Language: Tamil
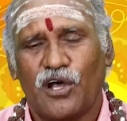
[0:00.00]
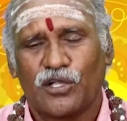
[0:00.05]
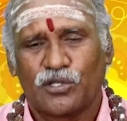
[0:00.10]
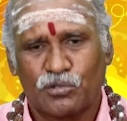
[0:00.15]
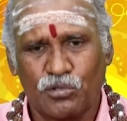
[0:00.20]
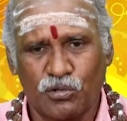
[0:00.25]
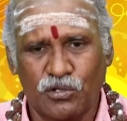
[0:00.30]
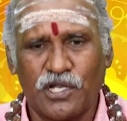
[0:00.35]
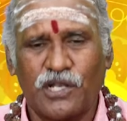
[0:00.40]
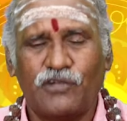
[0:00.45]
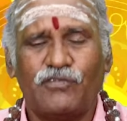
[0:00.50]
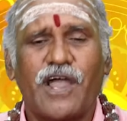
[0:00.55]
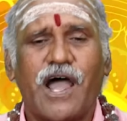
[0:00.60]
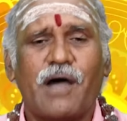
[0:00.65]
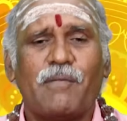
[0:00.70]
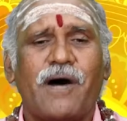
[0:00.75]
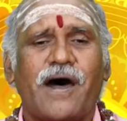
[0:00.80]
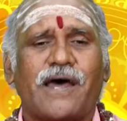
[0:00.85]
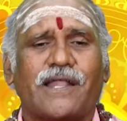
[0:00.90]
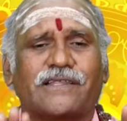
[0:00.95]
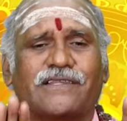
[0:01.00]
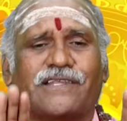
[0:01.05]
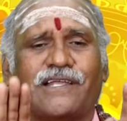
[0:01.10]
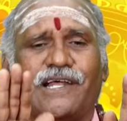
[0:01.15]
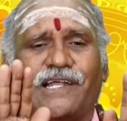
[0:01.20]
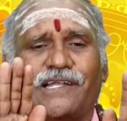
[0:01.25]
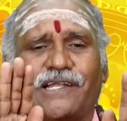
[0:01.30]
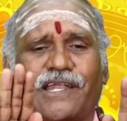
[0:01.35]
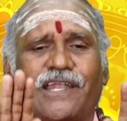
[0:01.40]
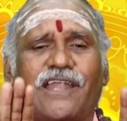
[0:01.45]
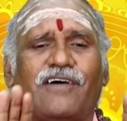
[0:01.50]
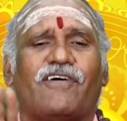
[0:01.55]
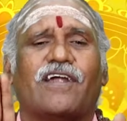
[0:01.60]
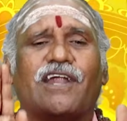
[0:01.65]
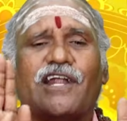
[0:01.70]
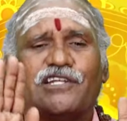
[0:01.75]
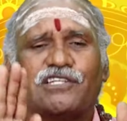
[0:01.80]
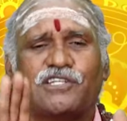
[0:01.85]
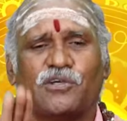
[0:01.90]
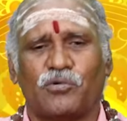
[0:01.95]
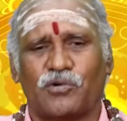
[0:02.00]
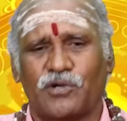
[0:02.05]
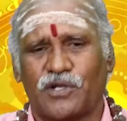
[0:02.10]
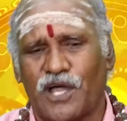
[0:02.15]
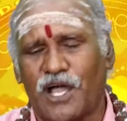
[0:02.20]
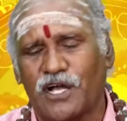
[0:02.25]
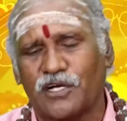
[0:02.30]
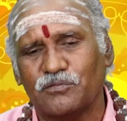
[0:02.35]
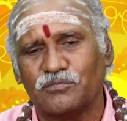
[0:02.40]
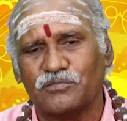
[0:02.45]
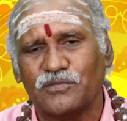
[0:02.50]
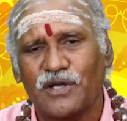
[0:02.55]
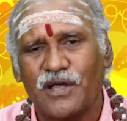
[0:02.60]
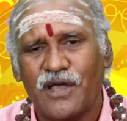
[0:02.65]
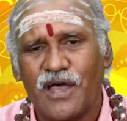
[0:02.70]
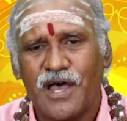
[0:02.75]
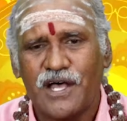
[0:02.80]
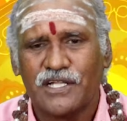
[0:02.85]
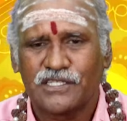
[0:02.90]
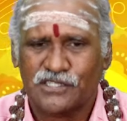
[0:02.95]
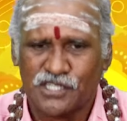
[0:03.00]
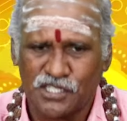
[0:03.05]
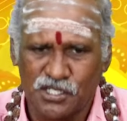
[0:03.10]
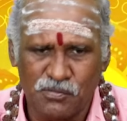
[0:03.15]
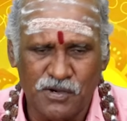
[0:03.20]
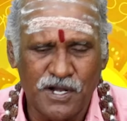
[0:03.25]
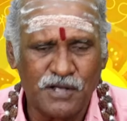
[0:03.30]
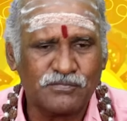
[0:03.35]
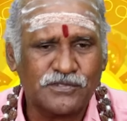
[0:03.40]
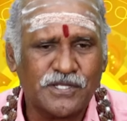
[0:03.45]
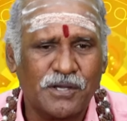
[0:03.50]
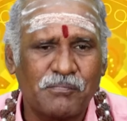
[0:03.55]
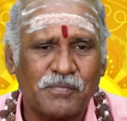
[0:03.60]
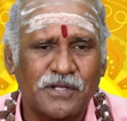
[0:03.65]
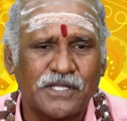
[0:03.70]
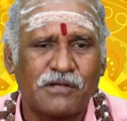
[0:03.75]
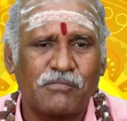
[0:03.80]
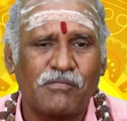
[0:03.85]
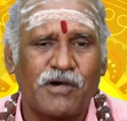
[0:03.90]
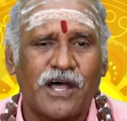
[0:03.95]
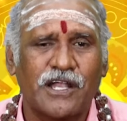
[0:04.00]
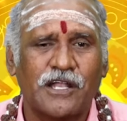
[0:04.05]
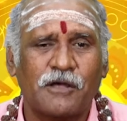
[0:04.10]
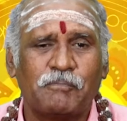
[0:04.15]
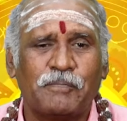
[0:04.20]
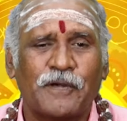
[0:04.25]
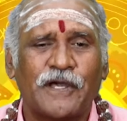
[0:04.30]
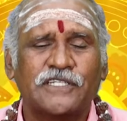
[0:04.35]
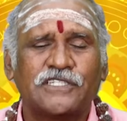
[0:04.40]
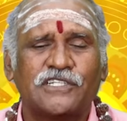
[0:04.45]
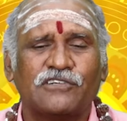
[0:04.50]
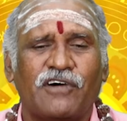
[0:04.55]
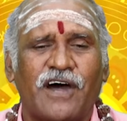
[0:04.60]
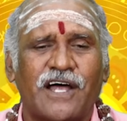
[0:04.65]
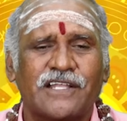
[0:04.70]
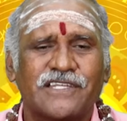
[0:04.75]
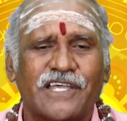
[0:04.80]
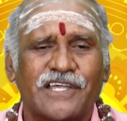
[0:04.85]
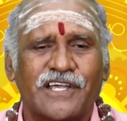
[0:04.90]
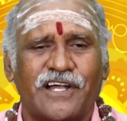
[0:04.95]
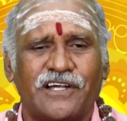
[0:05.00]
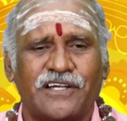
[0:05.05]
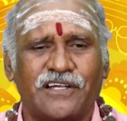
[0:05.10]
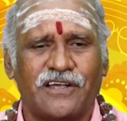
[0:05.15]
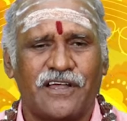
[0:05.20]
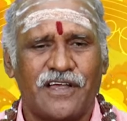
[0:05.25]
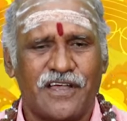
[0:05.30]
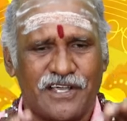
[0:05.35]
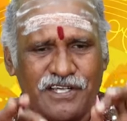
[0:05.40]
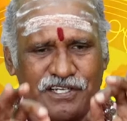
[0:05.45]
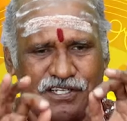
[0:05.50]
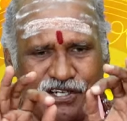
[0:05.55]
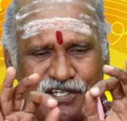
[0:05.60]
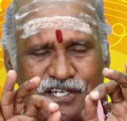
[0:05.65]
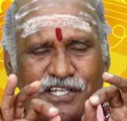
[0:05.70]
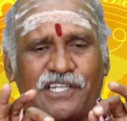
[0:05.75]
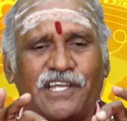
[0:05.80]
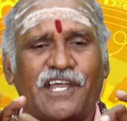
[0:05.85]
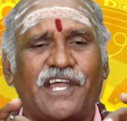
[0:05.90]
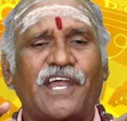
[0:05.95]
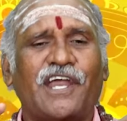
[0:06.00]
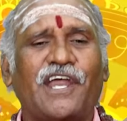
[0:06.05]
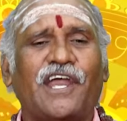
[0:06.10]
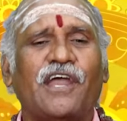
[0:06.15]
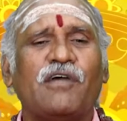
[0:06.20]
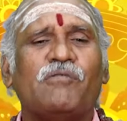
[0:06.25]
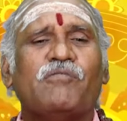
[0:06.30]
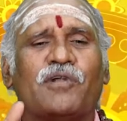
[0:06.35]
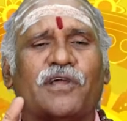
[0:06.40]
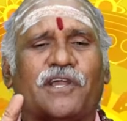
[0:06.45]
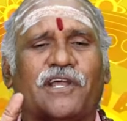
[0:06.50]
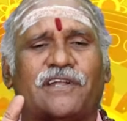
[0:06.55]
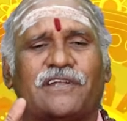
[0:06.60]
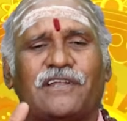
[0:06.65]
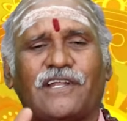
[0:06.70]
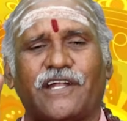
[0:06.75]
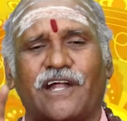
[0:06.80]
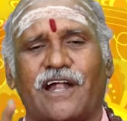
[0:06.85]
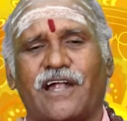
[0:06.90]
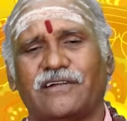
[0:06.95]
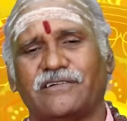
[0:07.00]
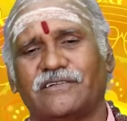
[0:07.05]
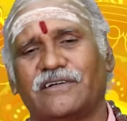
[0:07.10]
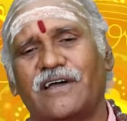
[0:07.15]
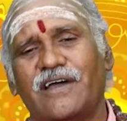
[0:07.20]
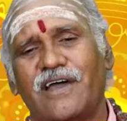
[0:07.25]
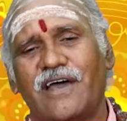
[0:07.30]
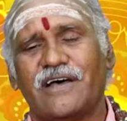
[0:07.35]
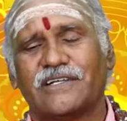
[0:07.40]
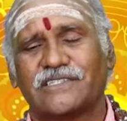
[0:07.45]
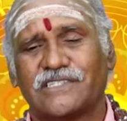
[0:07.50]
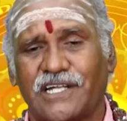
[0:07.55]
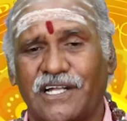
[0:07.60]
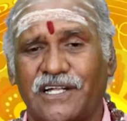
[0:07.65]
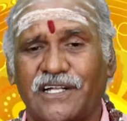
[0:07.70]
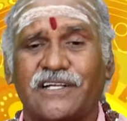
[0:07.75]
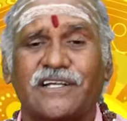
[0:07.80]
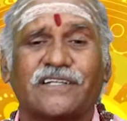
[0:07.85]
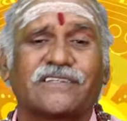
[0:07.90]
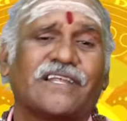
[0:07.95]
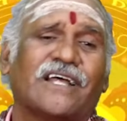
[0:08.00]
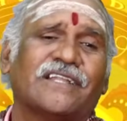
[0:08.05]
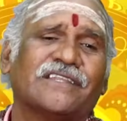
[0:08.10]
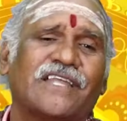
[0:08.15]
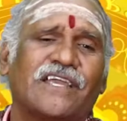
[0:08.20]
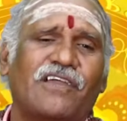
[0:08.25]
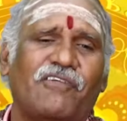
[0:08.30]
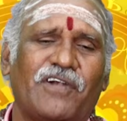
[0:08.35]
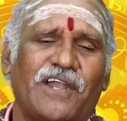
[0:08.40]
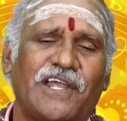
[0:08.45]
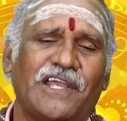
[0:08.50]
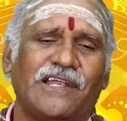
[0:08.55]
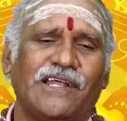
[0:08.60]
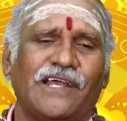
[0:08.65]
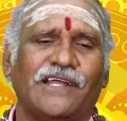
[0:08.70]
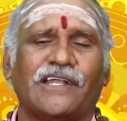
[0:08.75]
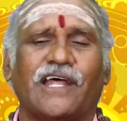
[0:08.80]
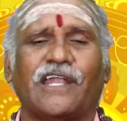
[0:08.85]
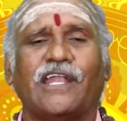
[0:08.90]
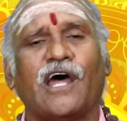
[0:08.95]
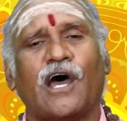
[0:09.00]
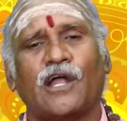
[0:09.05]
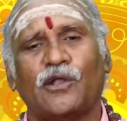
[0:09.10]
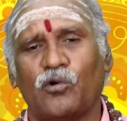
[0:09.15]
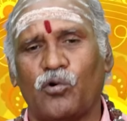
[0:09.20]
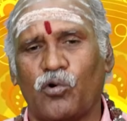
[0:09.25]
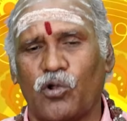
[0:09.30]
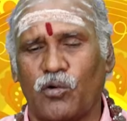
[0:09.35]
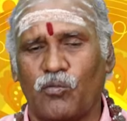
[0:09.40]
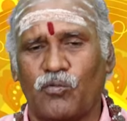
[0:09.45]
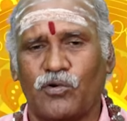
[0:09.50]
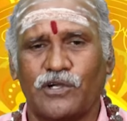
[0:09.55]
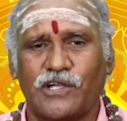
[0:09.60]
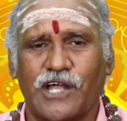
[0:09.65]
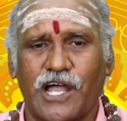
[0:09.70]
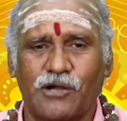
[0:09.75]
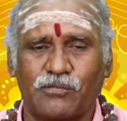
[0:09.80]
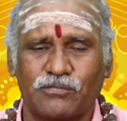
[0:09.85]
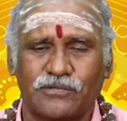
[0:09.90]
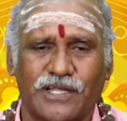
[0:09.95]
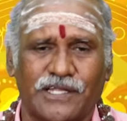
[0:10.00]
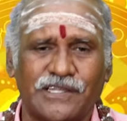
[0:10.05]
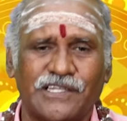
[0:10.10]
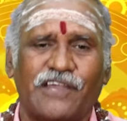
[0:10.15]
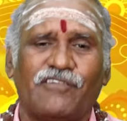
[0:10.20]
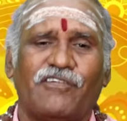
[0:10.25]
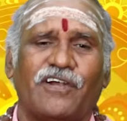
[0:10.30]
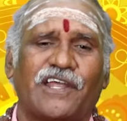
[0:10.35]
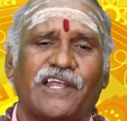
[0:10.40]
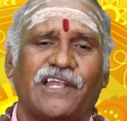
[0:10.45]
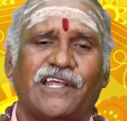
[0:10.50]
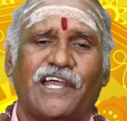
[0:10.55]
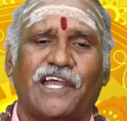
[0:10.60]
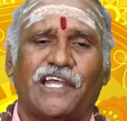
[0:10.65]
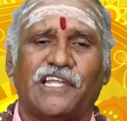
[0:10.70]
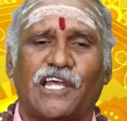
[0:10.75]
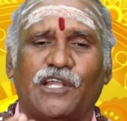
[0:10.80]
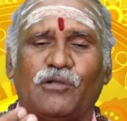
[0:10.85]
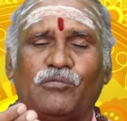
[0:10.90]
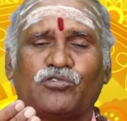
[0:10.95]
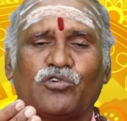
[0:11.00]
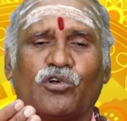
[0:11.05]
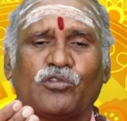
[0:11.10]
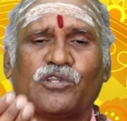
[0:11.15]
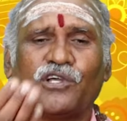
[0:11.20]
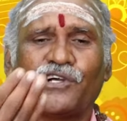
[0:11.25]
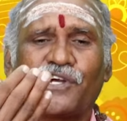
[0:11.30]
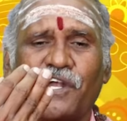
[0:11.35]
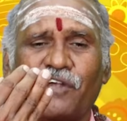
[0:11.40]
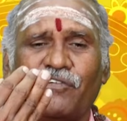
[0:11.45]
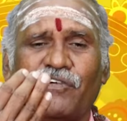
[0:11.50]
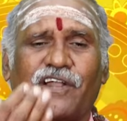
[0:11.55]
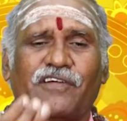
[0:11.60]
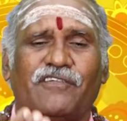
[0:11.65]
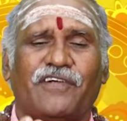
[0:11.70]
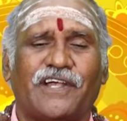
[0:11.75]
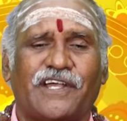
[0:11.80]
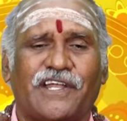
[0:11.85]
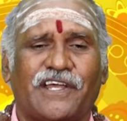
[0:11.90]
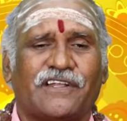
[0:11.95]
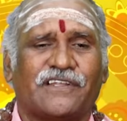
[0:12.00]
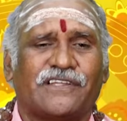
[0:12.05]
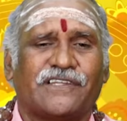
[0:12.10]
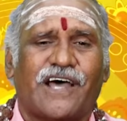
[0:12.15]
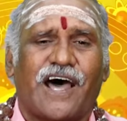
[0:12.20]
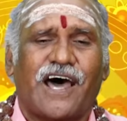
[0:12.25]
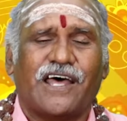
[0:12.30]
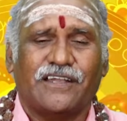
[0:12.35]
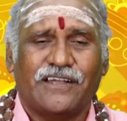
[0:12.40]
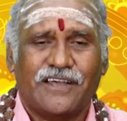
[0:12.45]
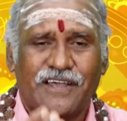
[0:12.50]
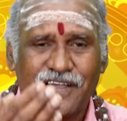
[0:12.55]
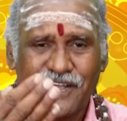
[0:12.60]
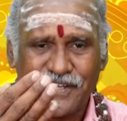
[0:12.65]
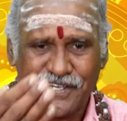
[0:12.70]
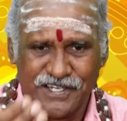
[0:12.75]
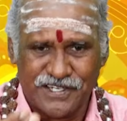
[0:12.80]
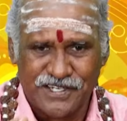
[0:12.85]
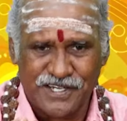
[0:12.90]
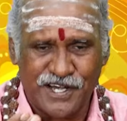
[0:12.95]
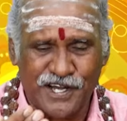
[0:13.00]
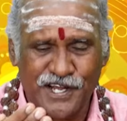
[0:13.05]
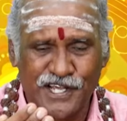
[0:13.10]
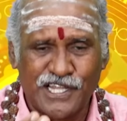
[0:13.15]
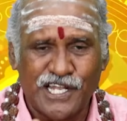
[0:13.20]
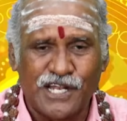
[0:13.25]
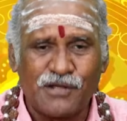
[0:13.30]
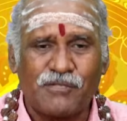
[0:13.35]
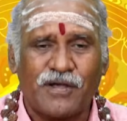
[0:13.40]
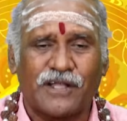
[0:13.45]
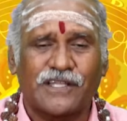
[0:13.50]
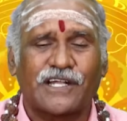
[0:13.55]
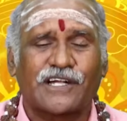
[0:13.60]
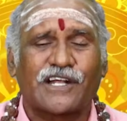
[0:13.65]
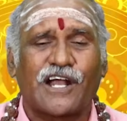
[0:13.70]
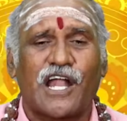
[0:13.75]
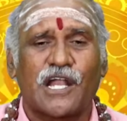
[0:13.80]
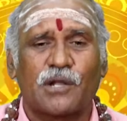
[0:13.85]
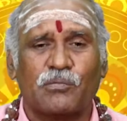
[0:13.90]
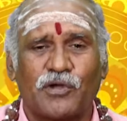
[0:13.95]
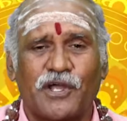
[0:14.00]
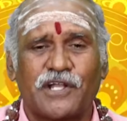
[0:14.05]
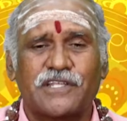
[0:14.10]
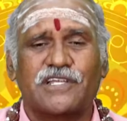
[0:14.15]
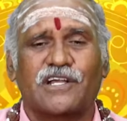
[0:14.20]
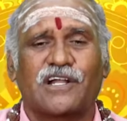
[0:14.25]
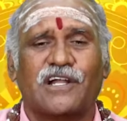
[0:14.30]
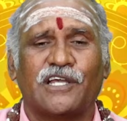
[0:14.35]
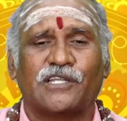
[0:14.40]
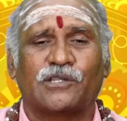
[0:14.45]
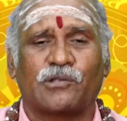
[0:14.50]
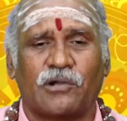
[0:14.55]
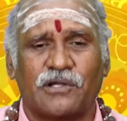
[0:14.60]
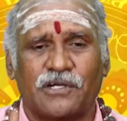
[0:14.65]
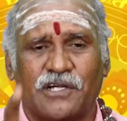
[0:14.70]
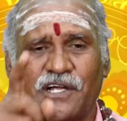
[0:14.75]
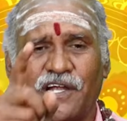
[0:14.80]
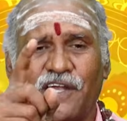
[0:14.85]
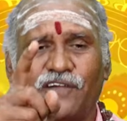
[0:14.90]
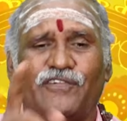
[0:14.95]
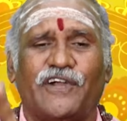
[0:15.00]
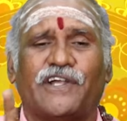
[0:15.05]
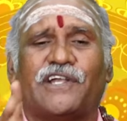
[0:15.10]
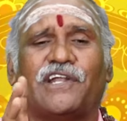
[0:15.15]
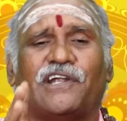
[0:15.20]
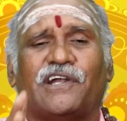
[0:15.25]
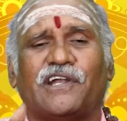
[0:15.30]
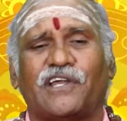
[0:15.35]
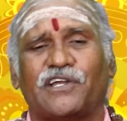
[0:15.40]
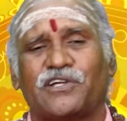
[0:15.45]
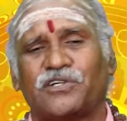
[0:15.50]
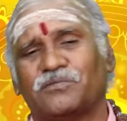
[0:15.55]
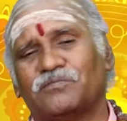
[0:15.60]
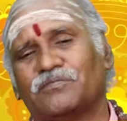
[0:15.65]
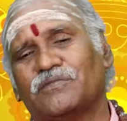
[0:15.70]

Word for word: தொழில் வியாபாரத்திலே நல்ல வளர்ச்சி உண்டாகும் திருமணம் சம்பந்தமான பேச்சுவார்த்தைகள் இனிதே முடிகின்றன சிலருக்கு தந்தை வழியிலே நல்ல அனுகூலம் உண்டாகும் தந்தை வழியிலே ஏதேனும் சொத்துக்கள் வர வேண்டியிருந்தால் இன்றைய தினம் அதற்கான முயற்சிகளை தொடங்குங்கள் வெற்றி கிடைக்கும்